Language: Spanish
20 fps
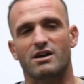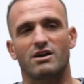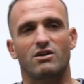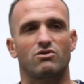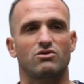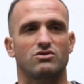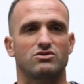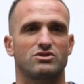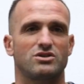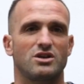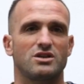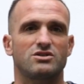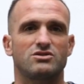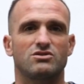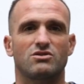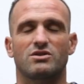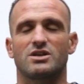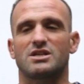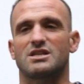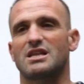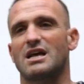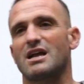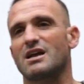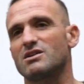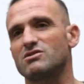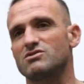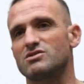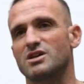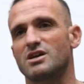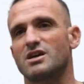que Josécho, que
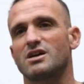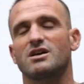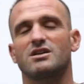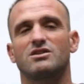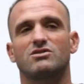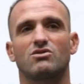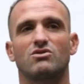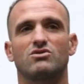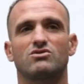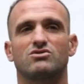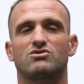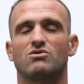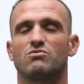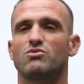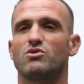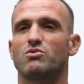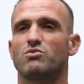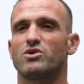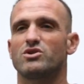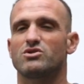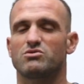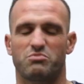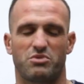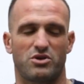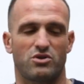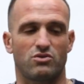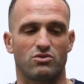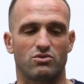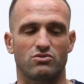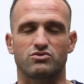que no sé qué, que todos son muy buenos,
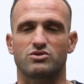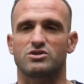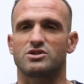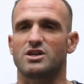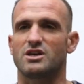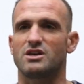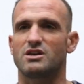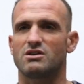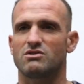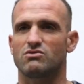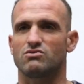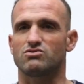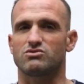pero usted,